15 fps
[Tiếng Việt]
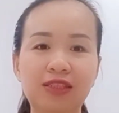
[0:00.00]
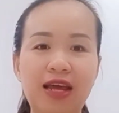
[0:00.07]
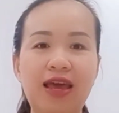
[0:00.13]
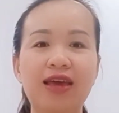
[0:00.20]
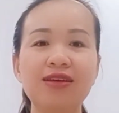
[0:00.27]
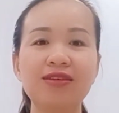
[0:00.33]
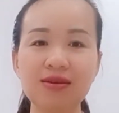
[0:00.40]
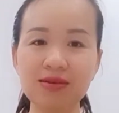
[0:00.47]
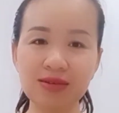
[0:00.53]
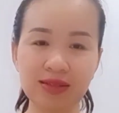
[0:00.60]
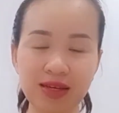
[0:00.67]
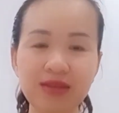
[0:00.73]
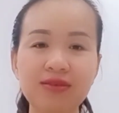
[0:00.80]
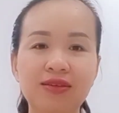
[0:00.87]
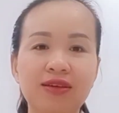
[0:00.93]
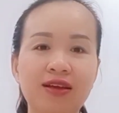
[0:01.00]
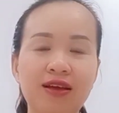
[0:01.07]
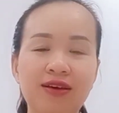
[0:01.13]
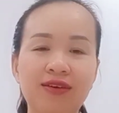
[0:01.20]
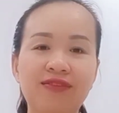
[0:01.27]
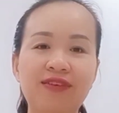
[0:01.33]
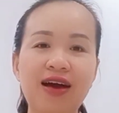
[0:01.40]
trẻ sơ sinh
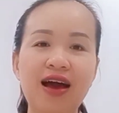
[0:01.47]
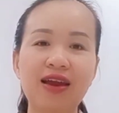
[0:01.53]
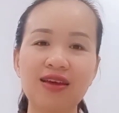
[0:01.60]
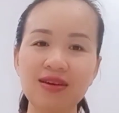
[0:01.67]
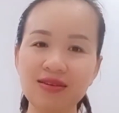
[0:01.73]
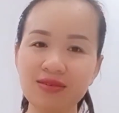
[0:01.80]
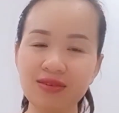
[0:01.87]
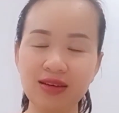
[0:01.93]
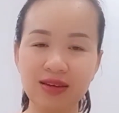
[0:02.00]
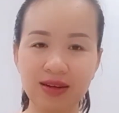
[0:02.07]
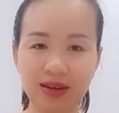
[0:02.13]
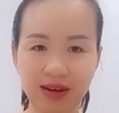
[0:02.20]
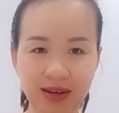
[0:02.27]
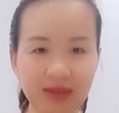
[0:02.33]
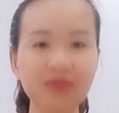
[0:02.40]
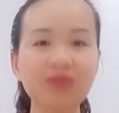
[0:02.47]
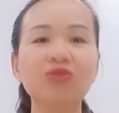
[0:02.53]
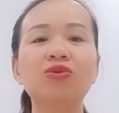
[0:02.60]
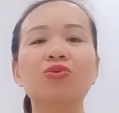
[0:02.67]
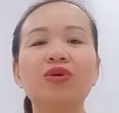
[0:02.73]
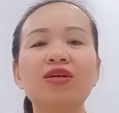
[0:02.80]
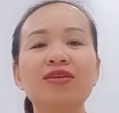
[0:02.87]
và đến người lớn
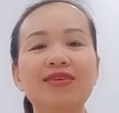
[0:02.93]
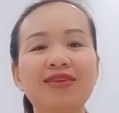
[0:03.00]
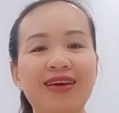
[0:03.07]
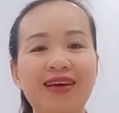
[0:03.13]
tuổi